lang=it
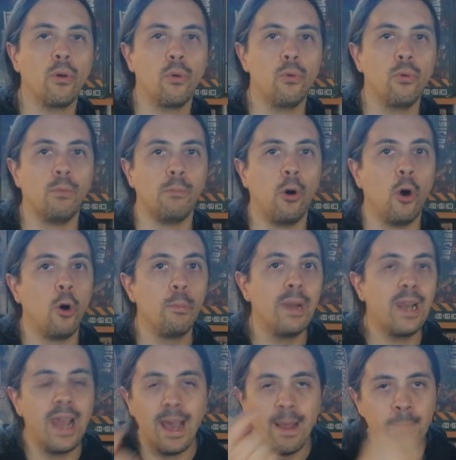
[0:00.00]
con un
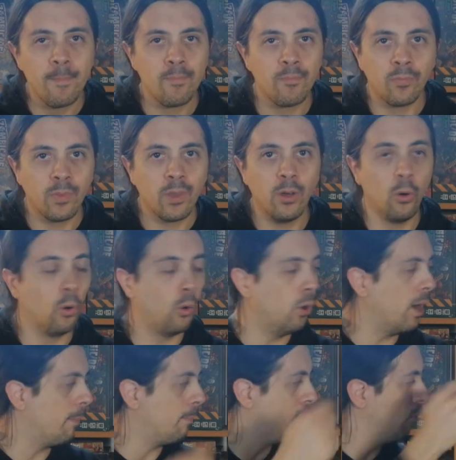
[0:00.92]
mobile
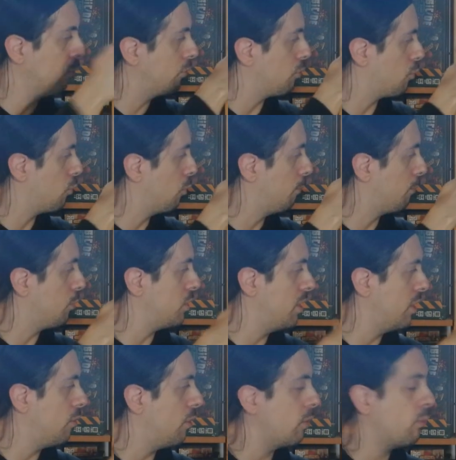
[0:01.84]
o appunto sul
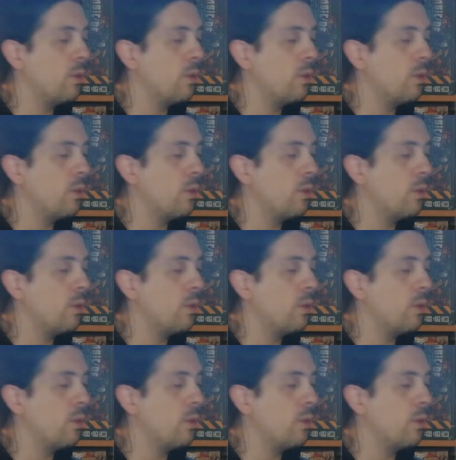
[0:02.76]
posteriore.